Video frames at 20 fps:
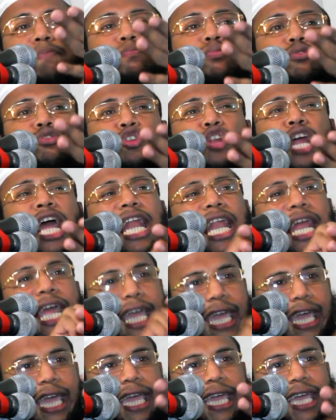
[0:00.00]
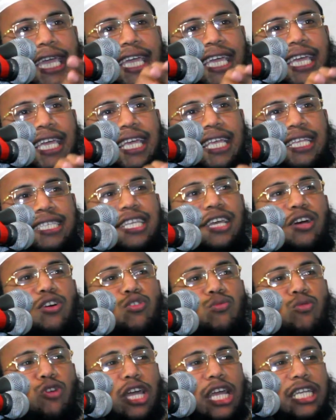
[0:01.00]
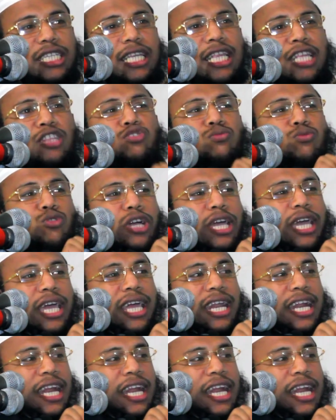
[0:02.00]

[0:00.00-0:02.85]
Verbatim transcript: পুনরায় লেখে যে উমুকের সাথে তুমুকে